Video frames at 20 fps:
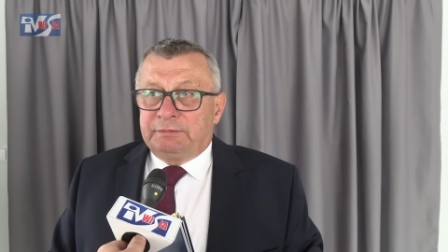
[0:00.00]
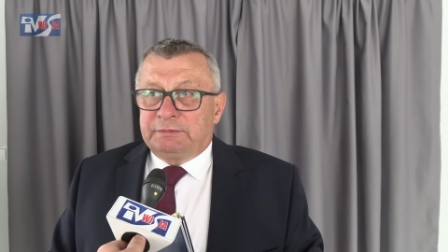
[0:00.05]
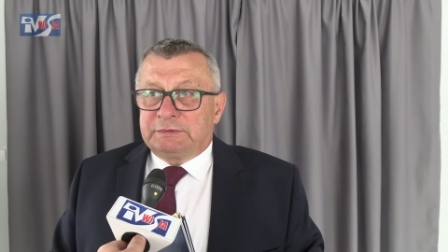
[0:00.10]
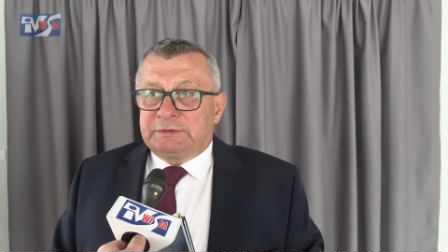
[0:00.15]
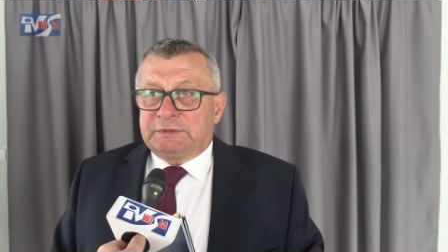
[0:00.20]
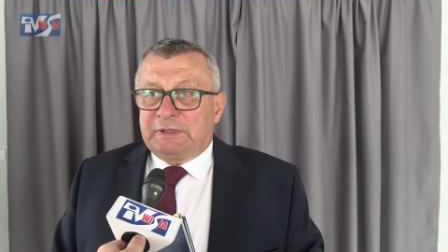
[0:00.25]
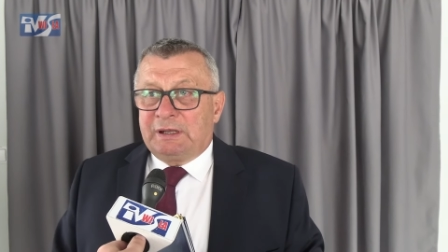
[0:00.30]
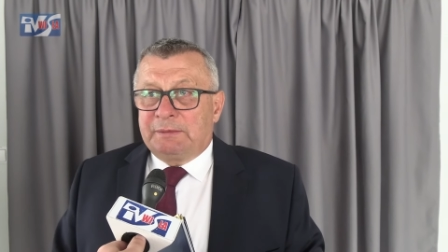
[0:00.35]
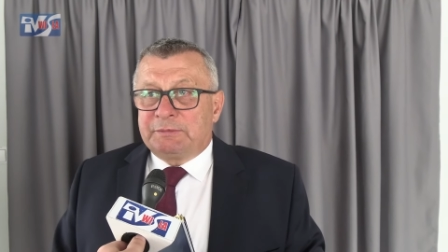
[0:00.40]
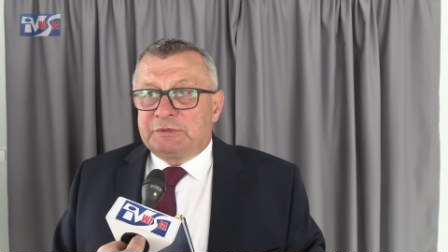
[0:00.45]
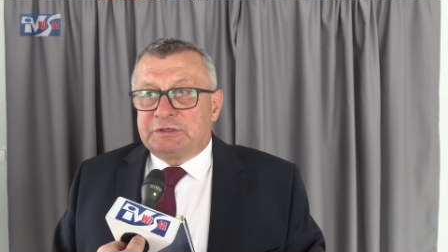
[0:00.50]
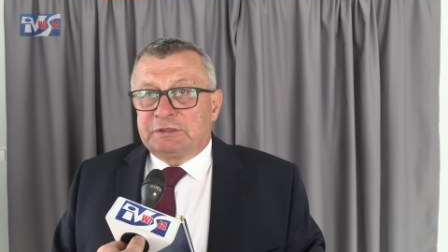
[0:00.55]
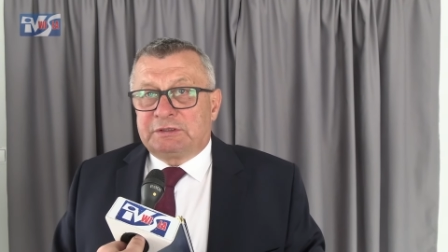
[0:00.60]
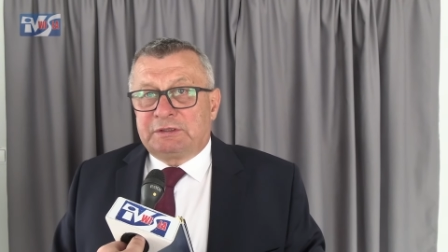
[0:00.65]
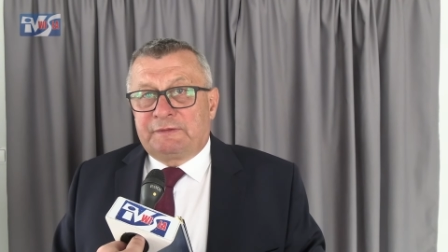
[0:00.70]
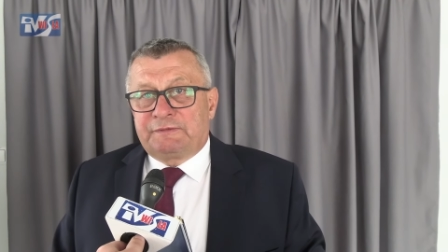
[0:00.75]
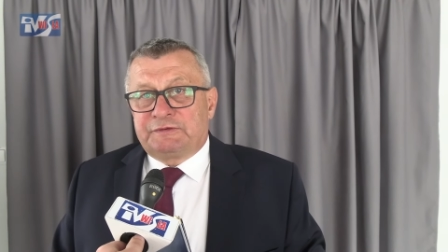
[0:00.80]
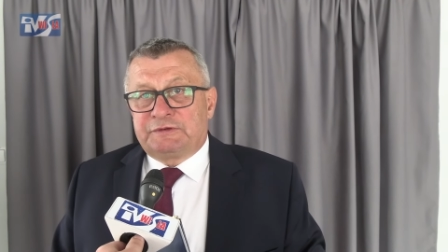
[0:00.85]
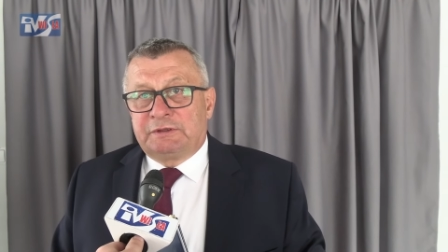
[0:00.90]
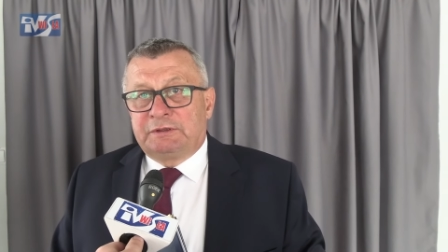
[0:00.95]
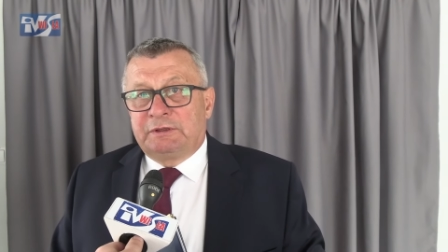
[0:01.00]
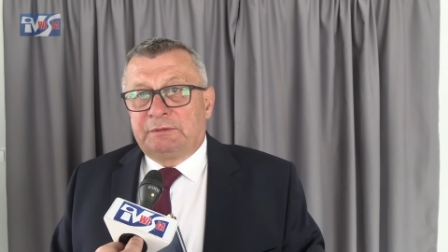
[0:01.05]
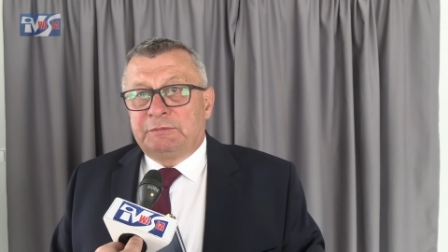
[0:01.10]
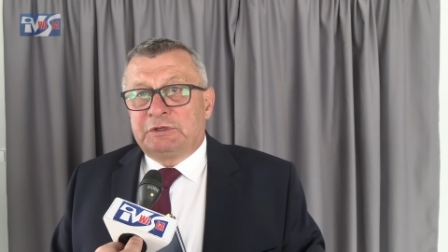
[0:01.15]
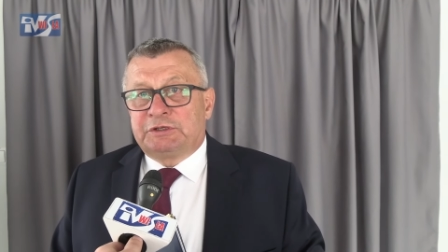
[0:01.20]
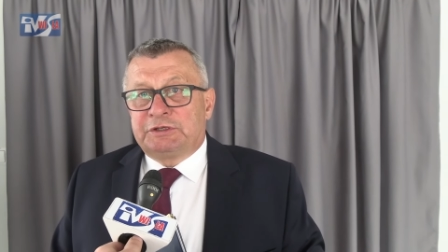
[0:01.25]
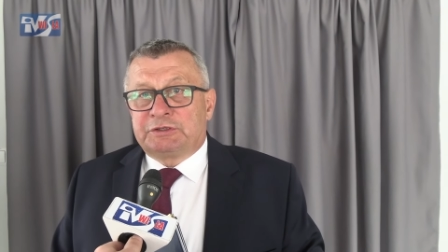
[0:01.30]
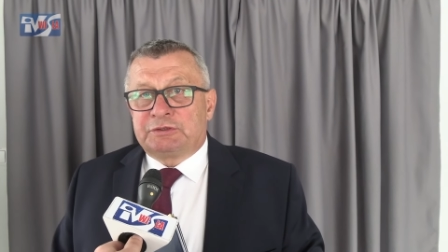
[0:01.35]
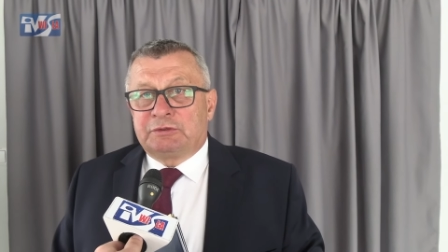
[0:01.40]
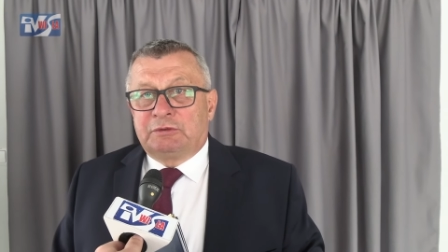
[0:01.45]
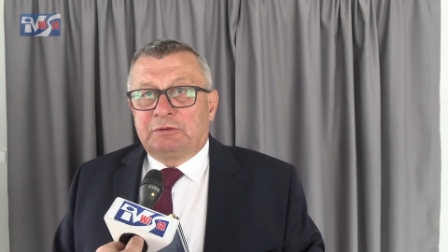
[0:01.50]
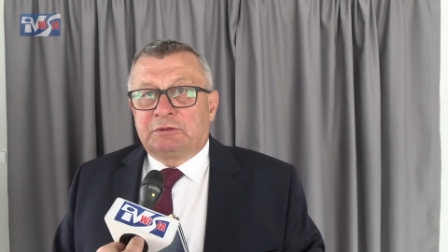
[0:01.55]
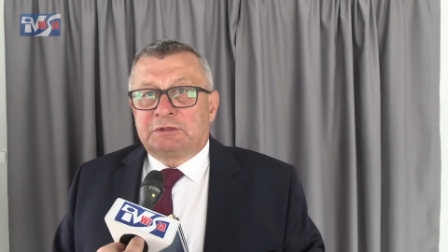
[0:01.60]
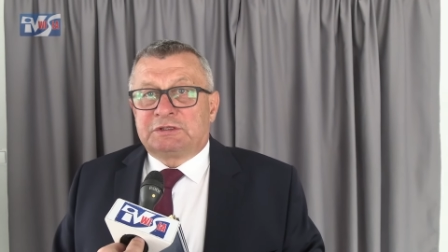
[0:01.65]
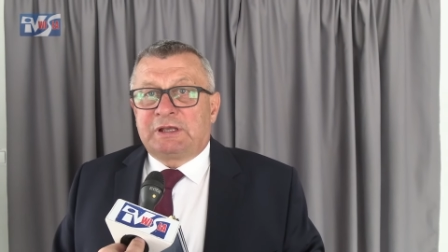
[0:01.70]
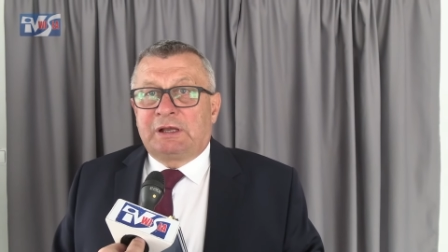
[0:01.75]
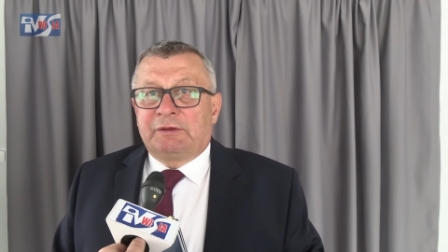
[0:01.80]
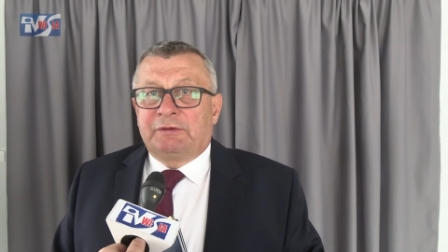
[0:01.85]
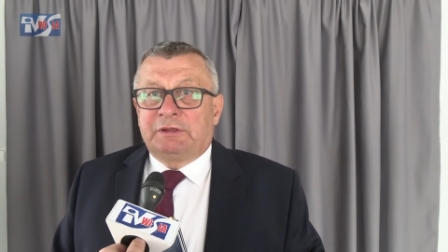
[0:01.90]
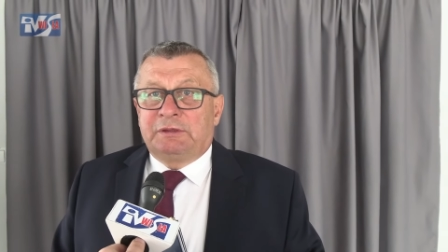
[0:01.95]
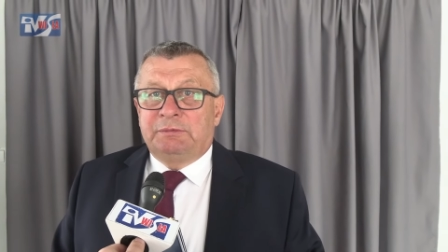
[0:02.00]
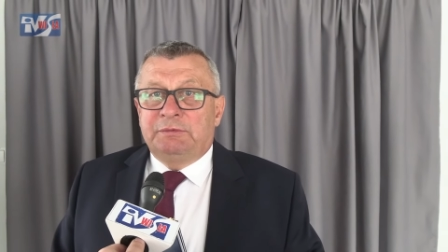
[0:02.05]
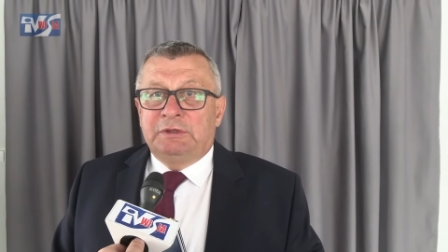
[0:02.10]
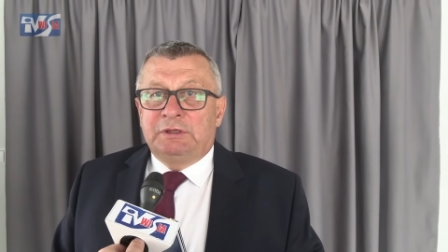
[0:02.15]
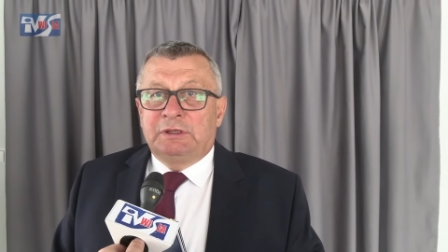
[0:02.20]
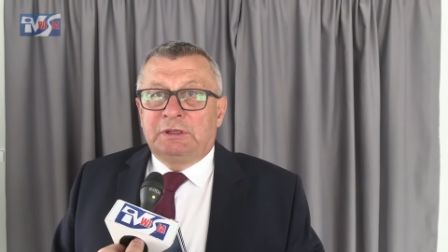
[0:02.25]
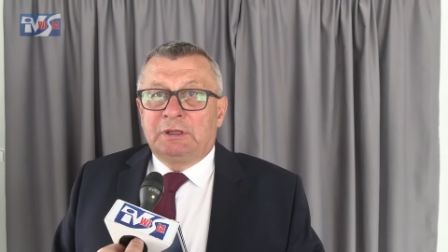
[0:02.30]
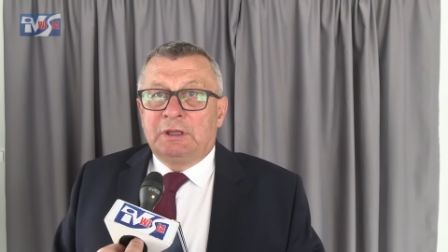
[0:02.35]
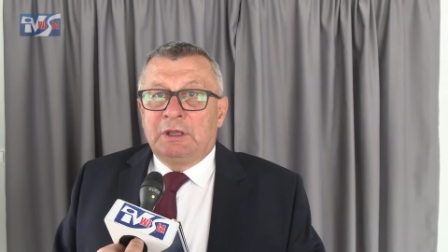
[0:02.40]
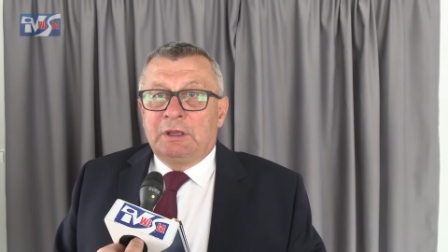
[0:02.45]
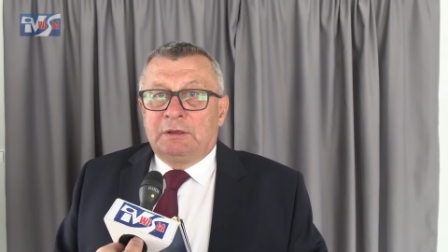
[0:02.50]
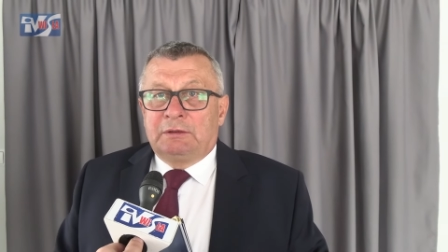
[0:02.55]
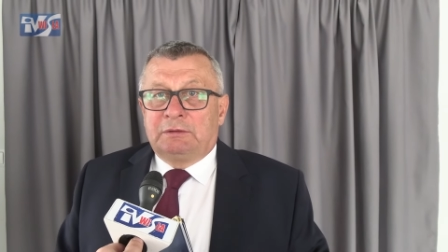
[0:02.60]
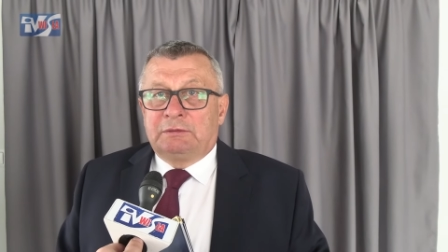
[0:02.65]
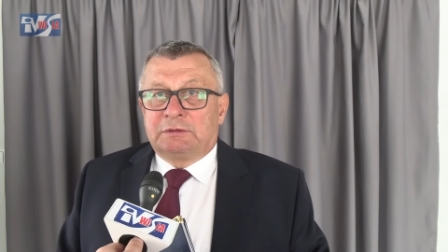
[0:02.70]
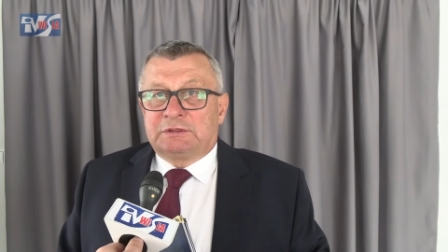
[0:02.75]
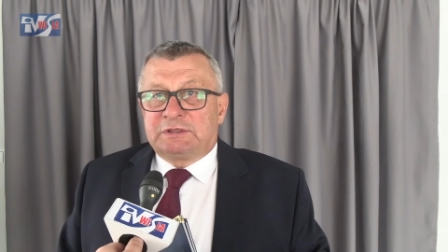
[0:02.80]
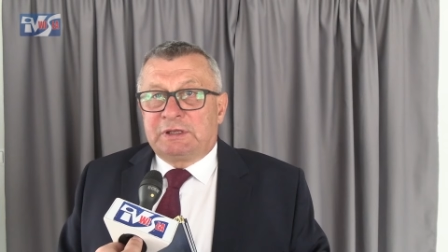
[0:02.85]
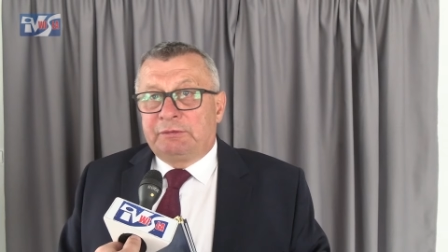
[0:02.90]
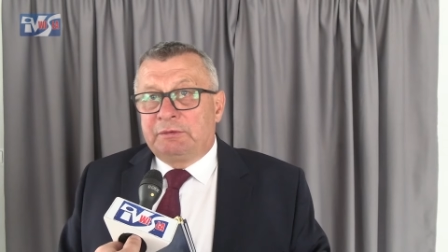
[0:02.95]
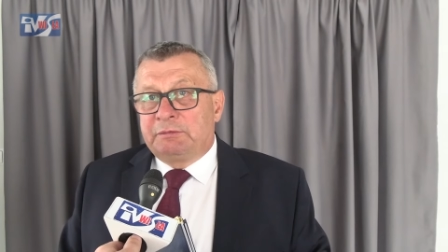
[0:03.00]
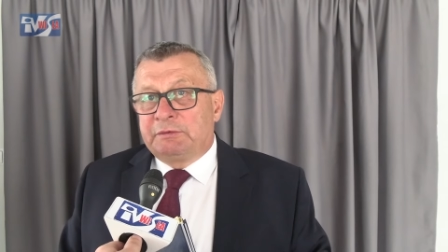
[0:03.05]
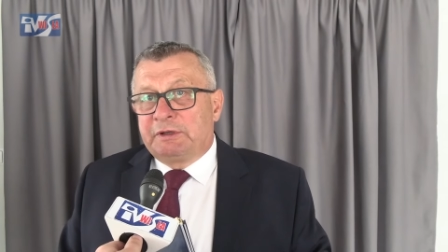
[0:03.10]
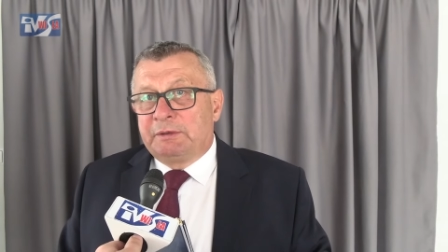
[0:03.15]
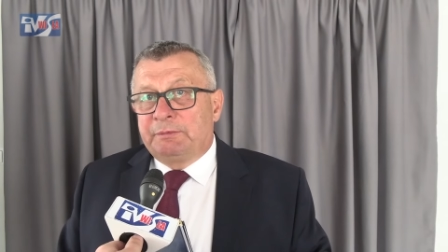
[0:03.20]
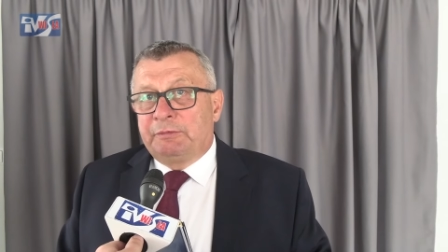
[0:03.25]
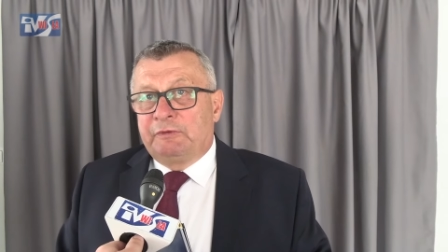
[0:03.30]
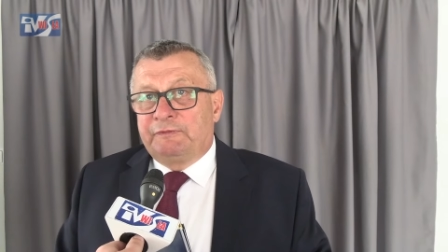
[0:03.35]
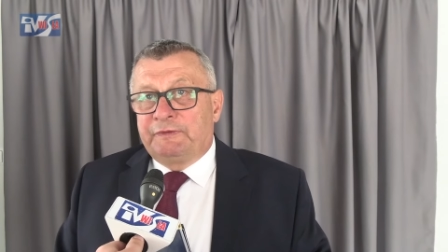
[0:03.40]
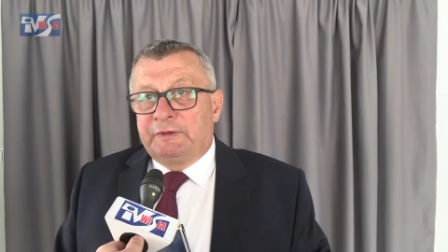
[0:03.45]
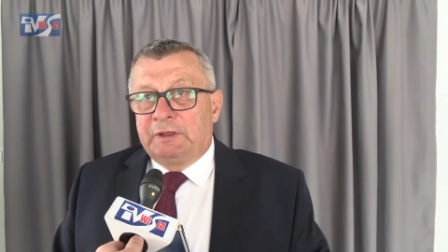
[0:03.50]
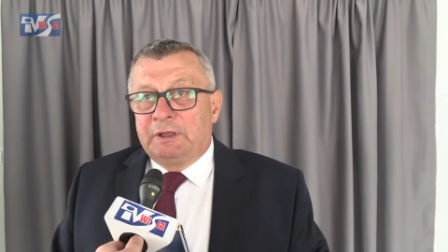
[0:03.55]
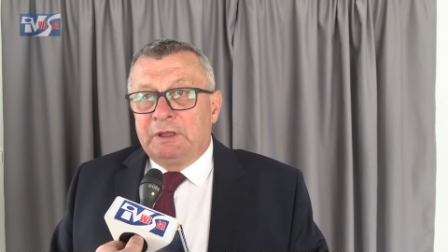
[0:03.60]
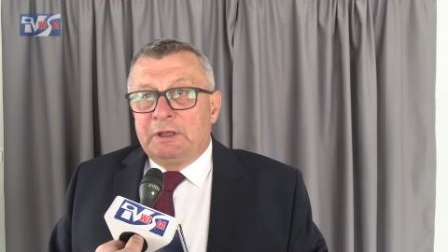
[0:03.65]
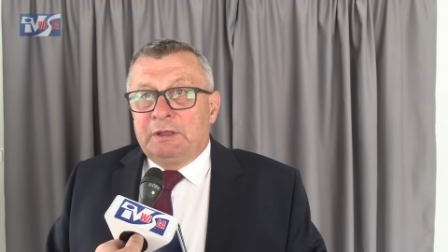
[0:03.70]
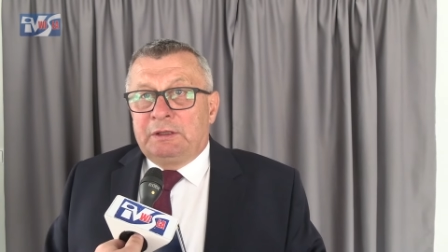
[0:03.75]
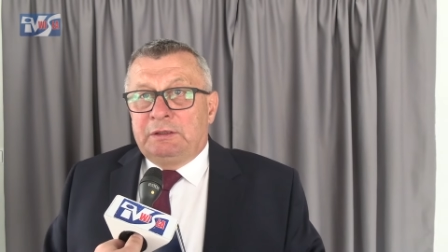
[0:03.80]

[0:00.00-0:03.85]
Staramy się zawsze myśleć o całej gminie, o całym Grębowie